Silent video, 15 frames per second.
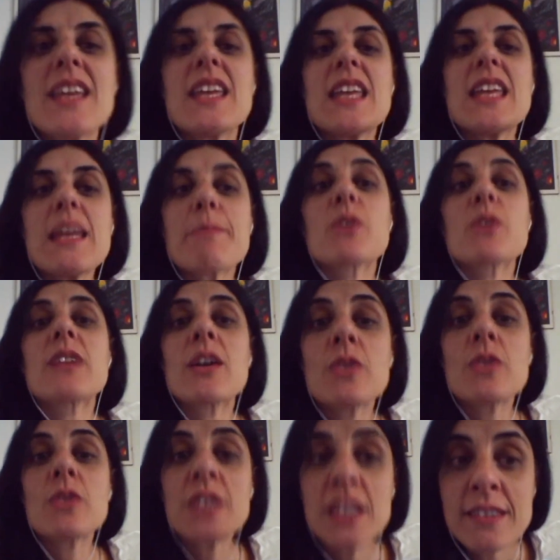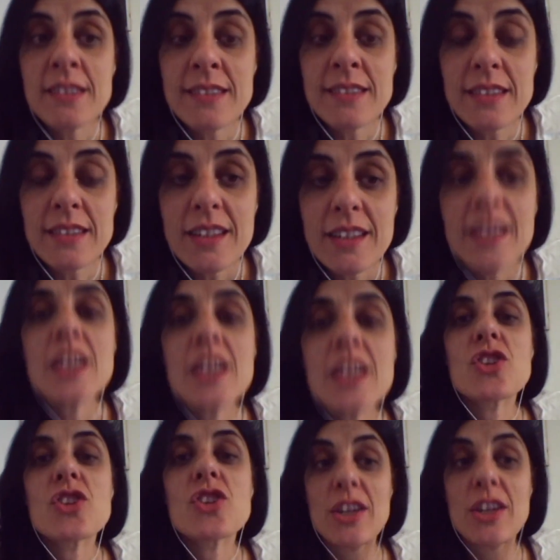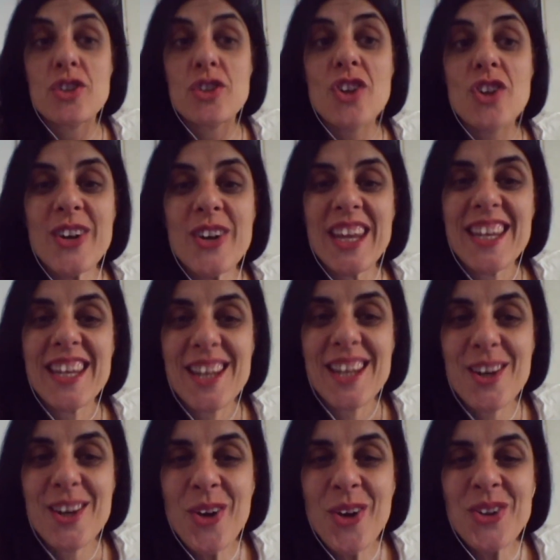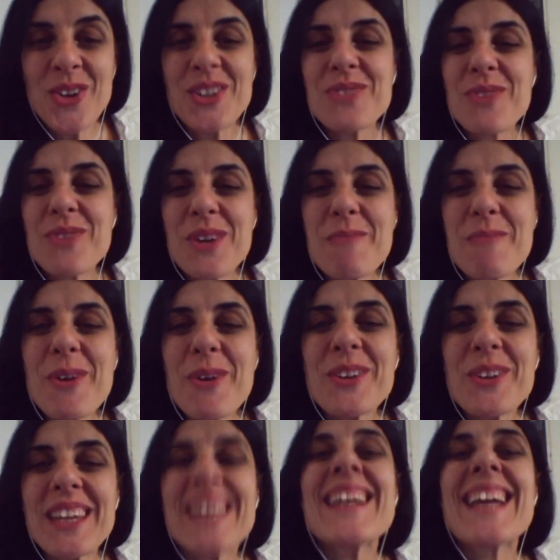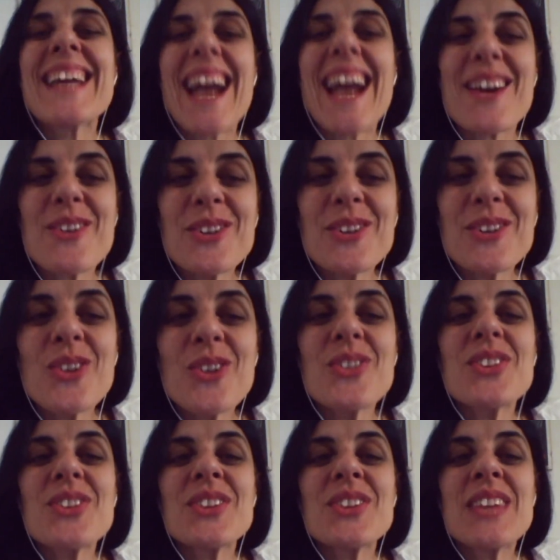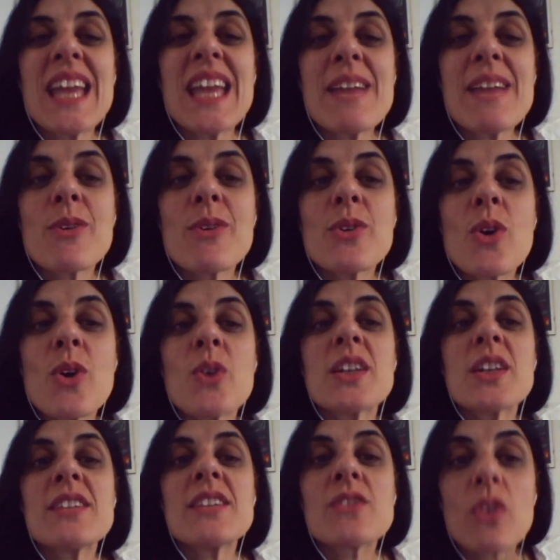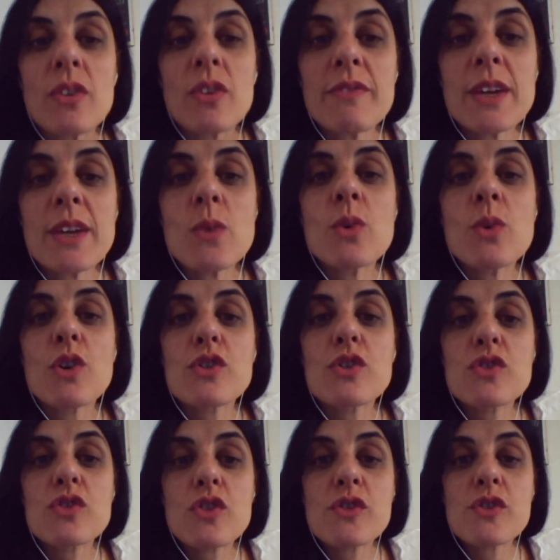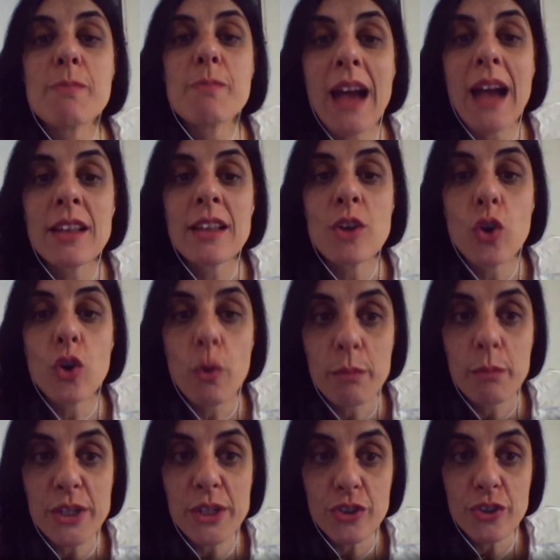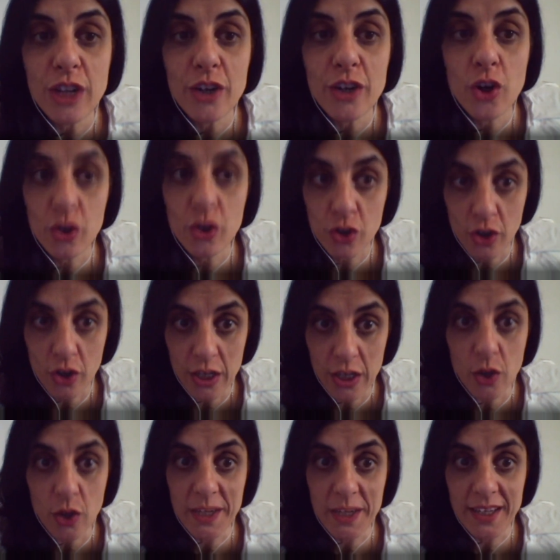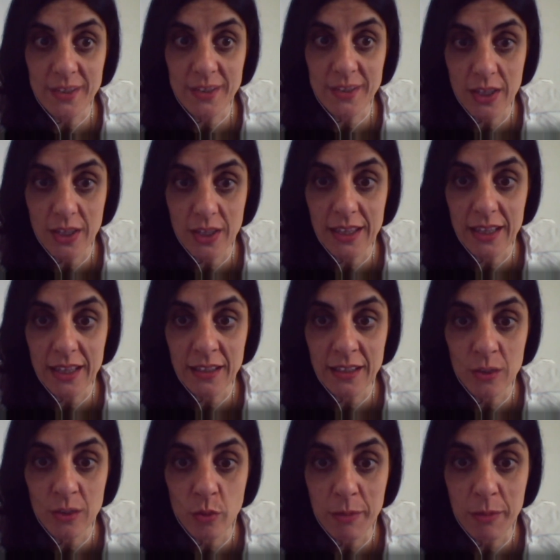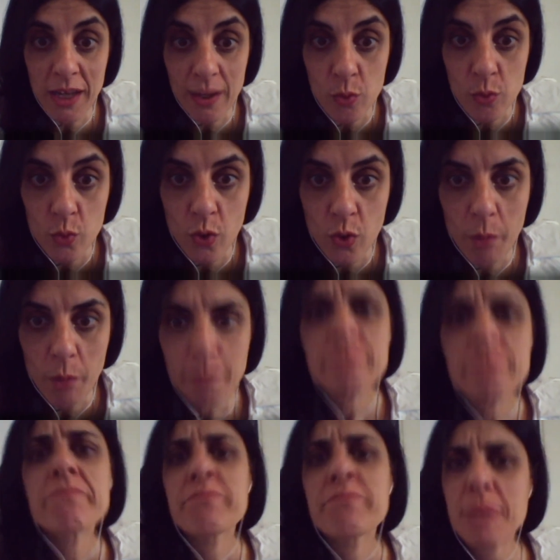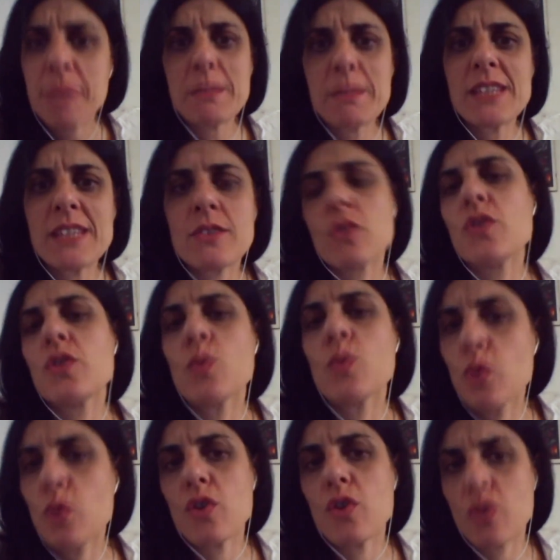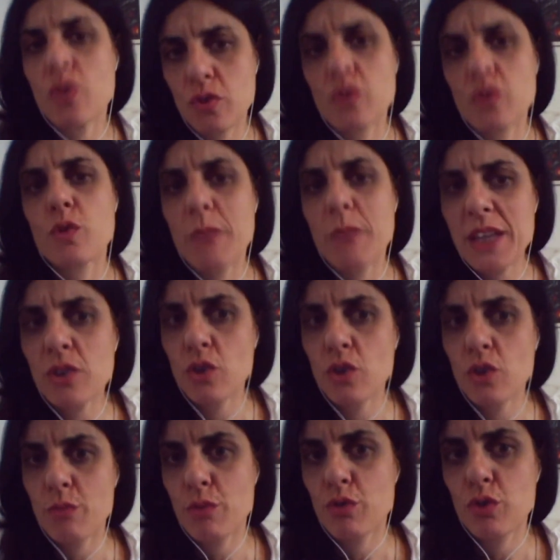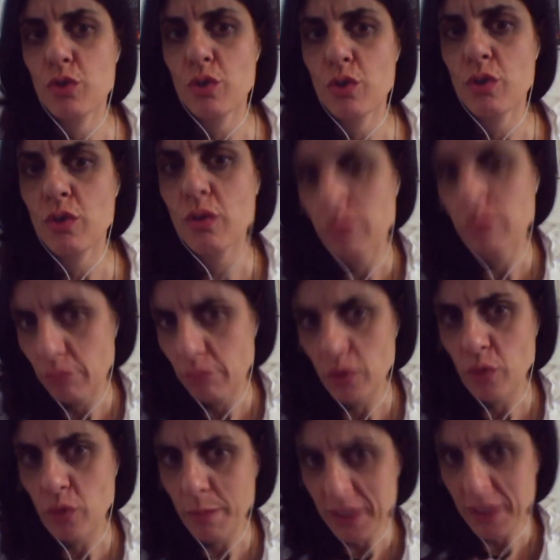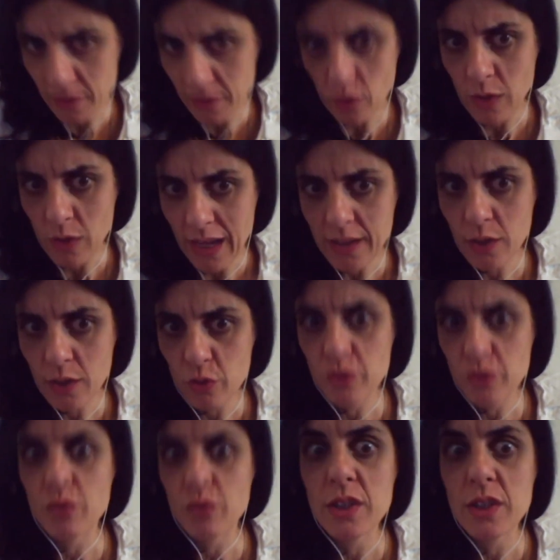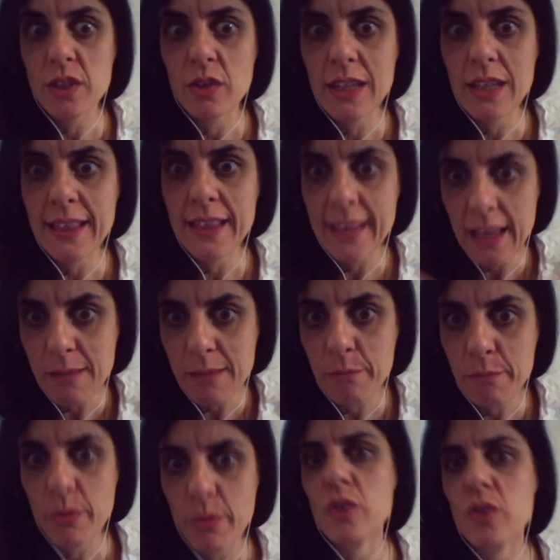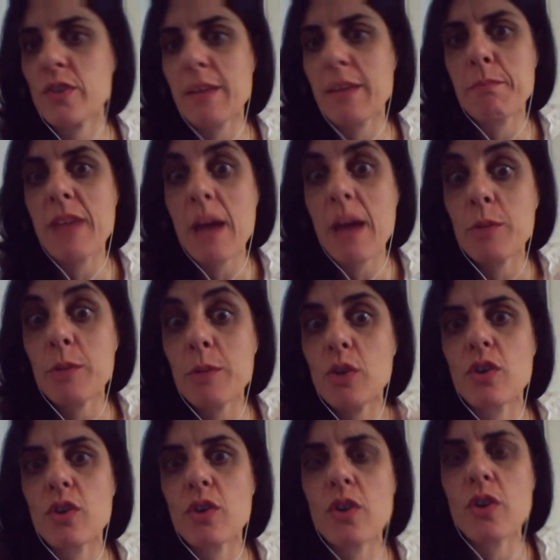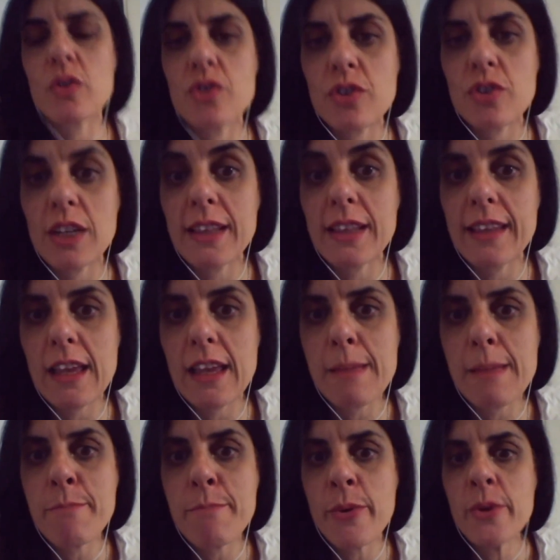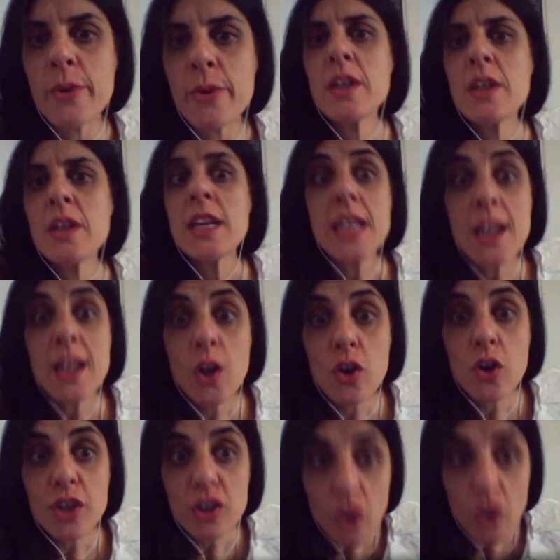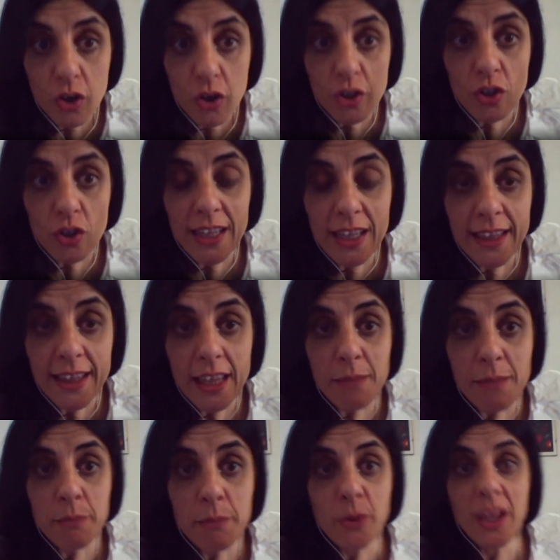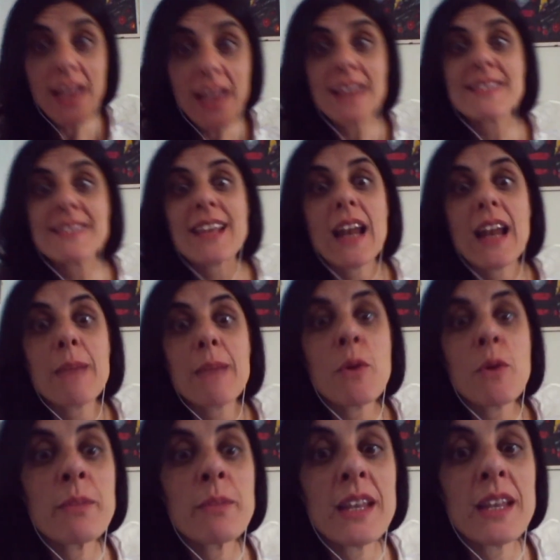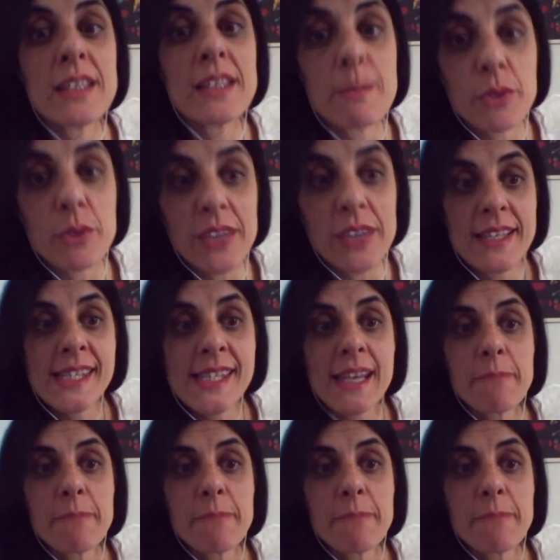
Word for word: I protagonisti Ciaccione, il nonno e suo nipote Caroto devono risolvere un grosso sbaglio commesso dal nonno, ecco perché sono andati nel 2001 per mezzo di un loro strumento molto, molto particolare, costruito nel tempo, lo sappiamo, l'orologio del tempo, il corridoio del tempo che è la scala mobile di potenza.